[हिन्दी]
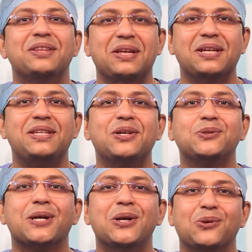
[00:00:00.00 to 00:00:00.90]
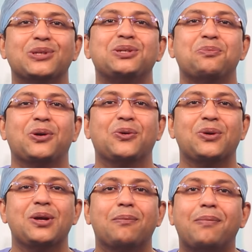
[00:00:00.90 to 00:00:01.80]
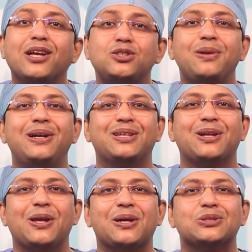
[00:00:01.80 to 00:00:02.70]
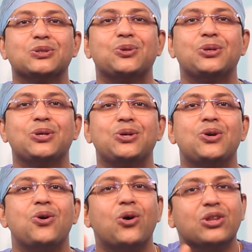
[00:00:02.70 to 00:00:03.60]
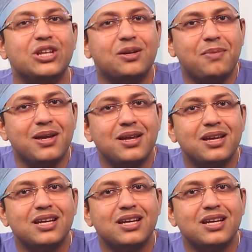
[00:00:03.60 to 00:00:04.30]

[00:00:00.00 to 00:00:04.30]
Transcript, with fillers: धीरे धीरे उसका ड्यूरेशन बढ़ाओ पाँच मिनट तक लेके जाओ और दिन में